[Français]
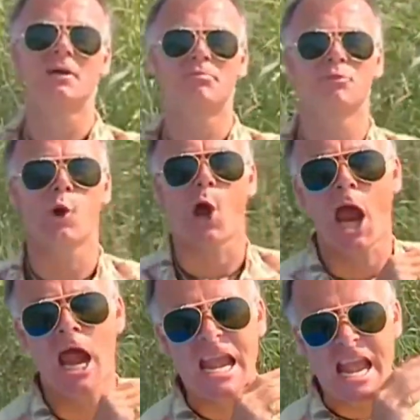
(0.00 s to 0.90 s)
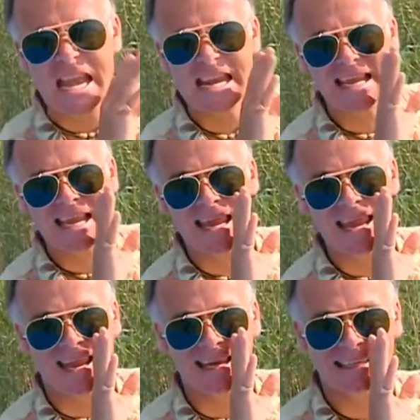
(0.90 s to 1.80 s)
est là pour
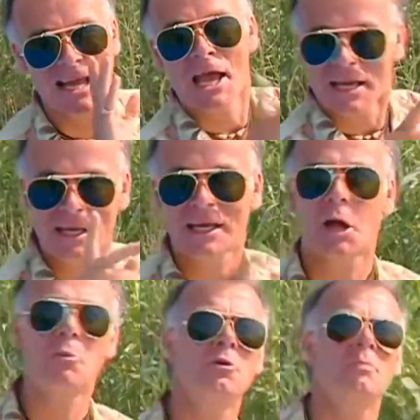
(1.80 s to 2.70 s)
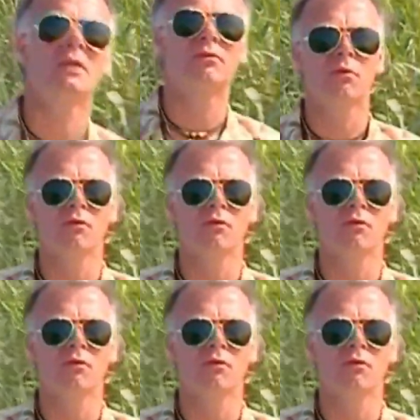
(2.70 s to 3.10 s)
niquer. Il est comme une bête